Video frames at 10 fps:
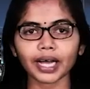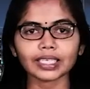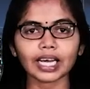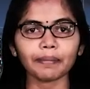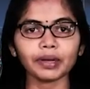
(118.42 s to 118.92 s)

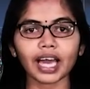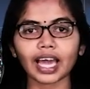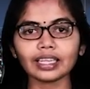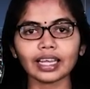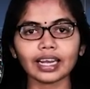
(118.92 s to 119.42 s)
பாதுகாப்பு
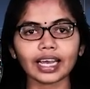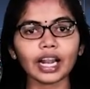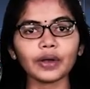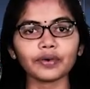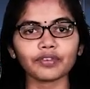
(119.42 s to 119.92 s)

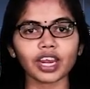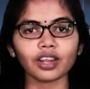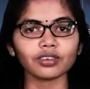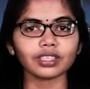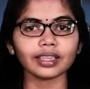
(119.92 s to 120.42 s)
கருத்தரங்கில்
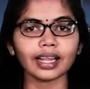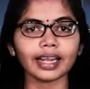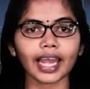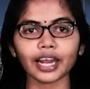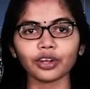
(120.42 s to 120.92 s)
உக்ரைன்
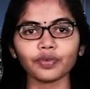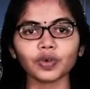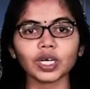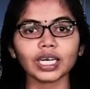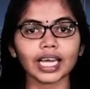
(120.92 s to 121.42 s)
யுத்தத்தில்
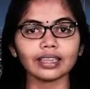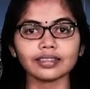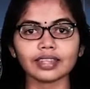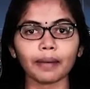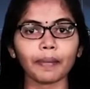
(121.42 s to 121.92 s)
நேட்டோவுக்கு
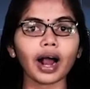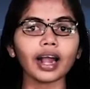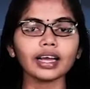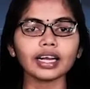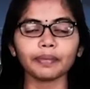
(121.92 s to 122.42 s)
கிடைத்த சில
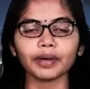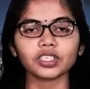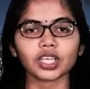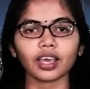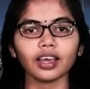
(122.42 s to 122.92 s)
பாடங்கள்
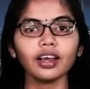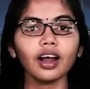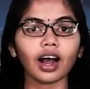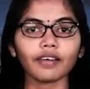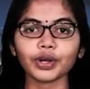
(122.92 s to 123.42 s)
பற்றி
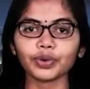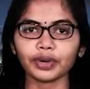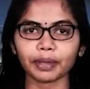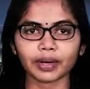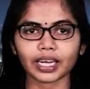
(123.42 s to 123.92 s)
அவர்
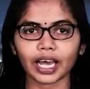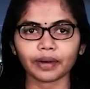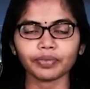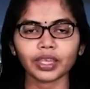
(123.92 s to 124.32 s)
குறிப்பிட்டார்